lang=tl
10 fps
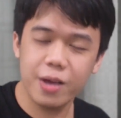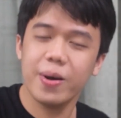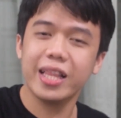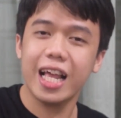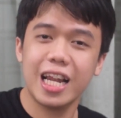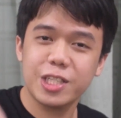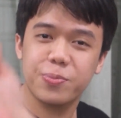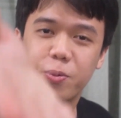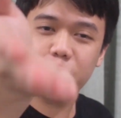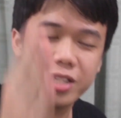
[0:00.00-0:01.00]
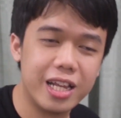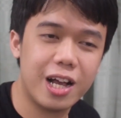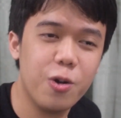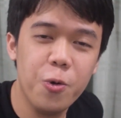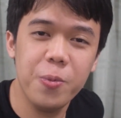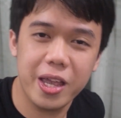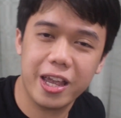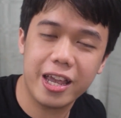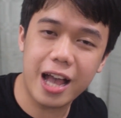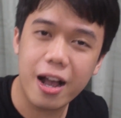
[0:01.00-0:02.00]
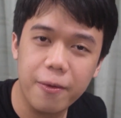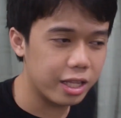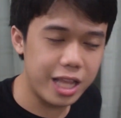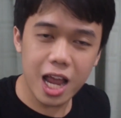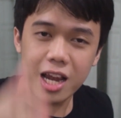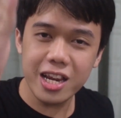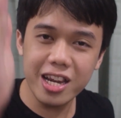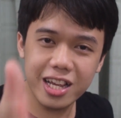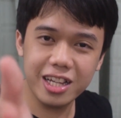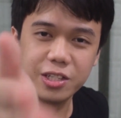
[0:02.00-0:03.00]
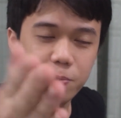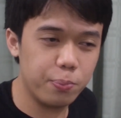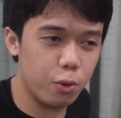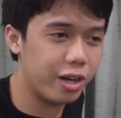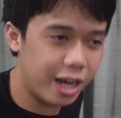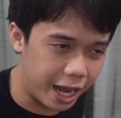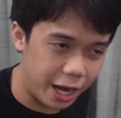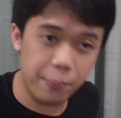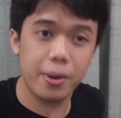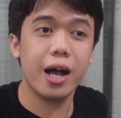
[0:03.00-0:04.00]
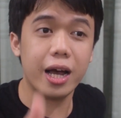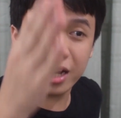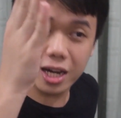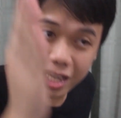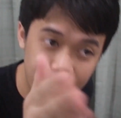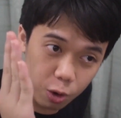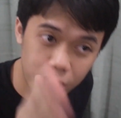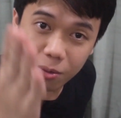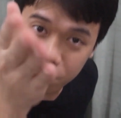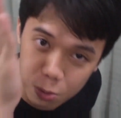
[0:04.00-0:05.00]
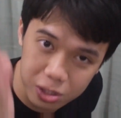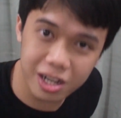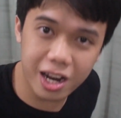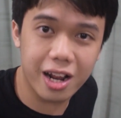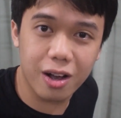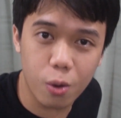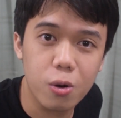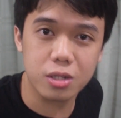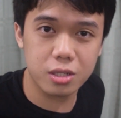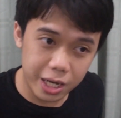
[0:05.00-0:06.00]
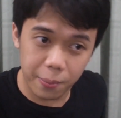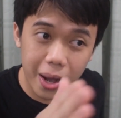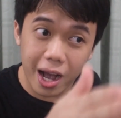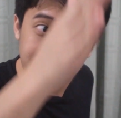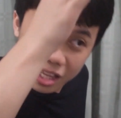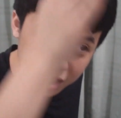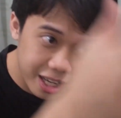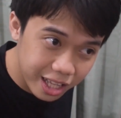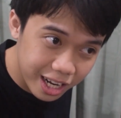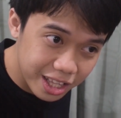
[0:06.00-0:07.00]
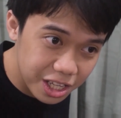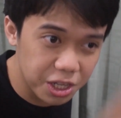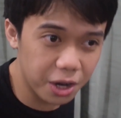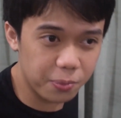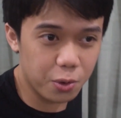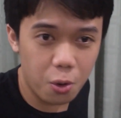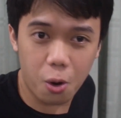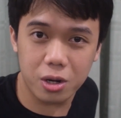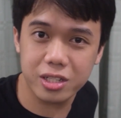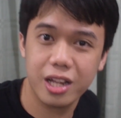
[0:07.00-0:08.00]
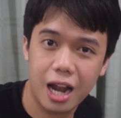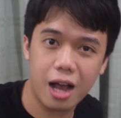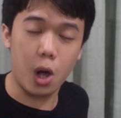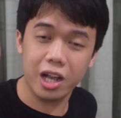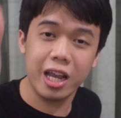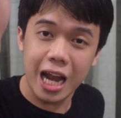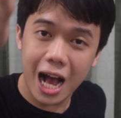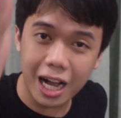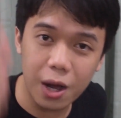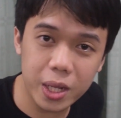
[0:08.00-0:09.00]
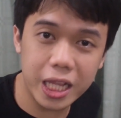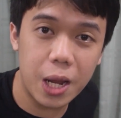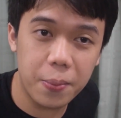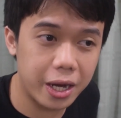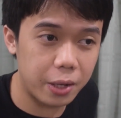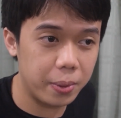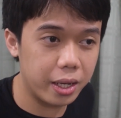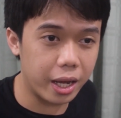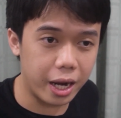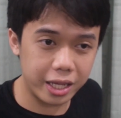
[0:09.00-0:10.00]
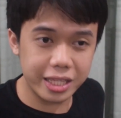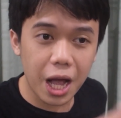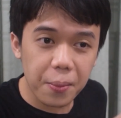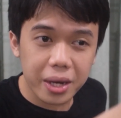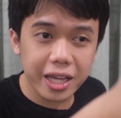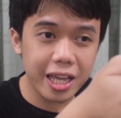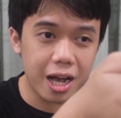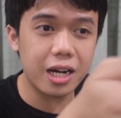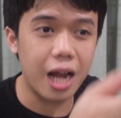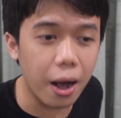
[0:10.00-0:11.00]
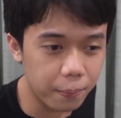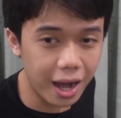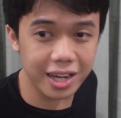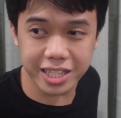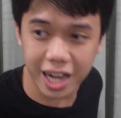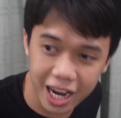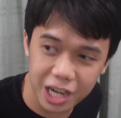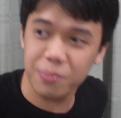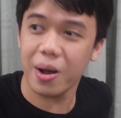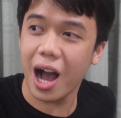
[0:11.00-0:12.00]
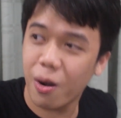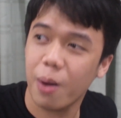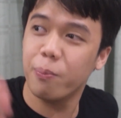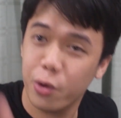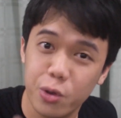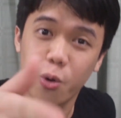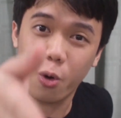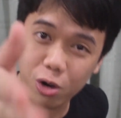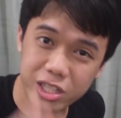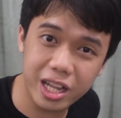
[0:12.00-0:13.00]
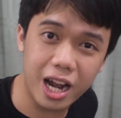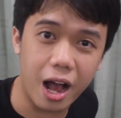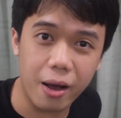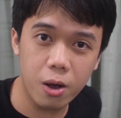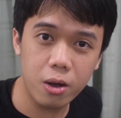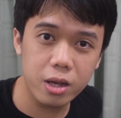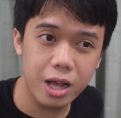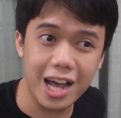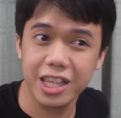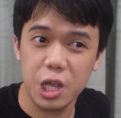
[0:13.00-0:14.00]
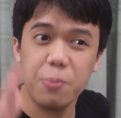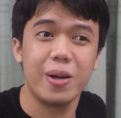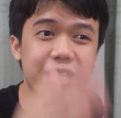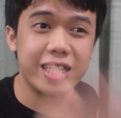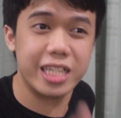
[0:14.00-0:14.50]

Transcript: madalas po silang umiiyak dahil iniisip po nila na baka naligaw lang po sila ng course. Na baka hindi nila deserve yung course nila. Ang ginagawa nila mga kaibigan ay tamang iyak lang. Baka sakaling maawa po yung course nila, no? At ipasa